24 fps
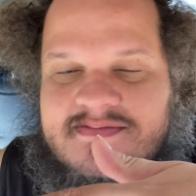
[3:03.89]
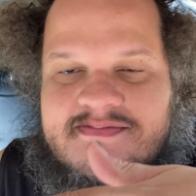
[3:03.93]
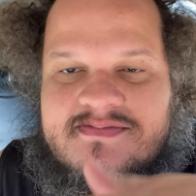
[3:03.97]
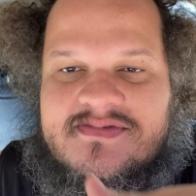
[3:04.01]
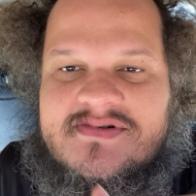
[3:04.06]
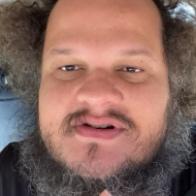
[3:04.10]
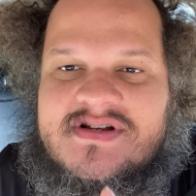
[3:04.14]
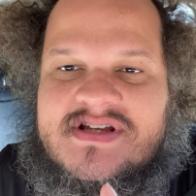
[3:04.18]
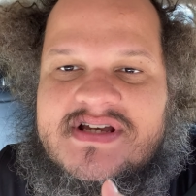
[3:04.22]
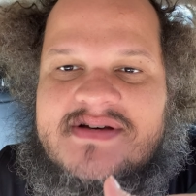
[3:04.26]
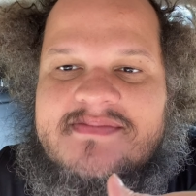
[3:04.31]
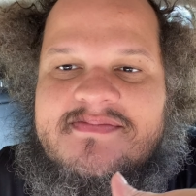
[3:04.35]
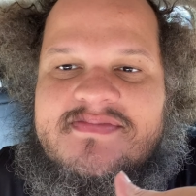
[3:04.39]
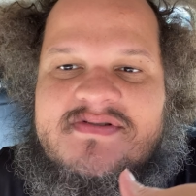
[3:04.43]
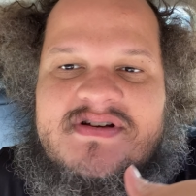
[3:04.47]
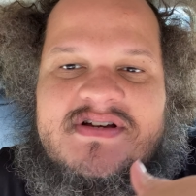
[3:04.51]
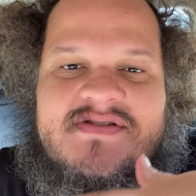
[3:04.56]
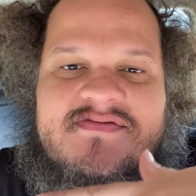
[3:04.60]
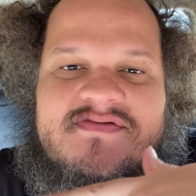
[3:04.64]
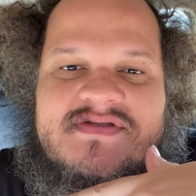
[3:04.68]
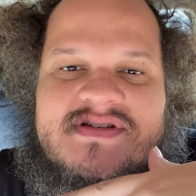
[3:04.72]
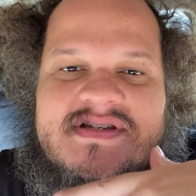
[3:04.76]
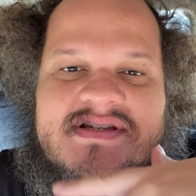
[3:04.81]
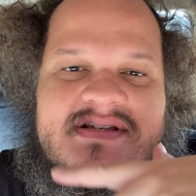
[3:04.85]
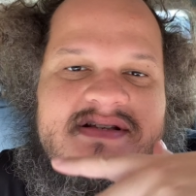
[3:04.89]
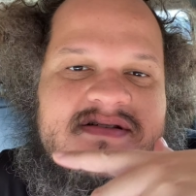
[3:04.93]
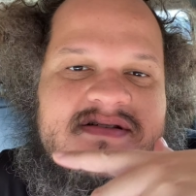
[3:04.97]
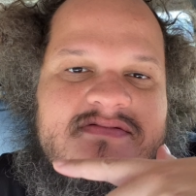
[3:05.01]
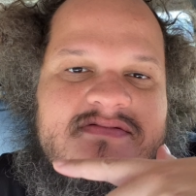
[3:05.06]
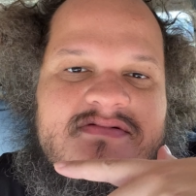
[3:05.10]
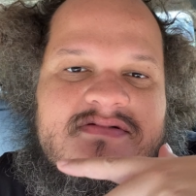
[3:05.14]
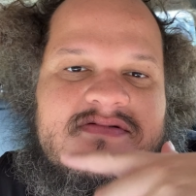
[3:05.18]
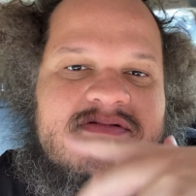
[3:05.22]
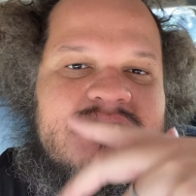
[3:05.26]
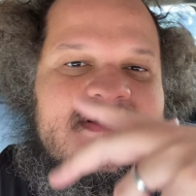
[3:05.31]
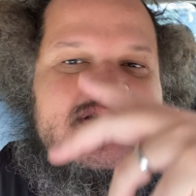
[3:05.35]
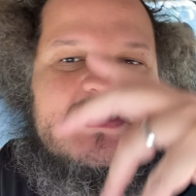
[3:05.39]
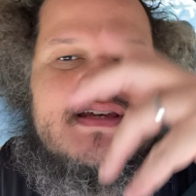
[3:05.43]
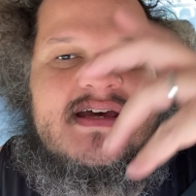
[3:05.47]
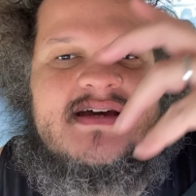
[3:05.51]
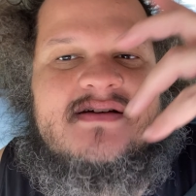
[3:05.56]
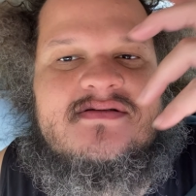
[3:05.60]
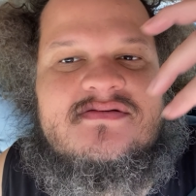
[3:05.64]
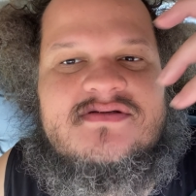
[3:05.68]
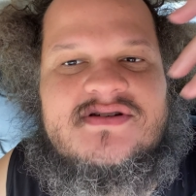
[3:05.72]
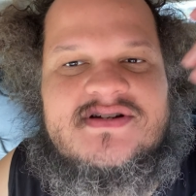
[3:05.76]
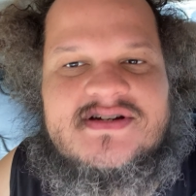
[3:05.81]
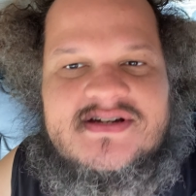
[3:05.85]
Por quê? Porque você
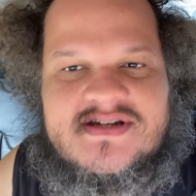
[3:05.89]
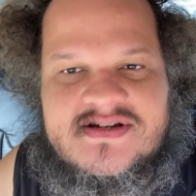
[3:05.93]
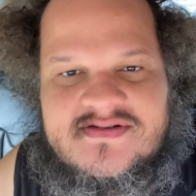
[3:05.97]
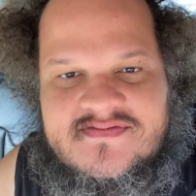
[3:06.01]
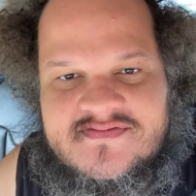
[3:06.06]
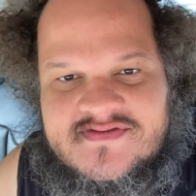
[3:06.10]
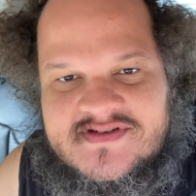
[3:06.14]
consegue o dinheiro.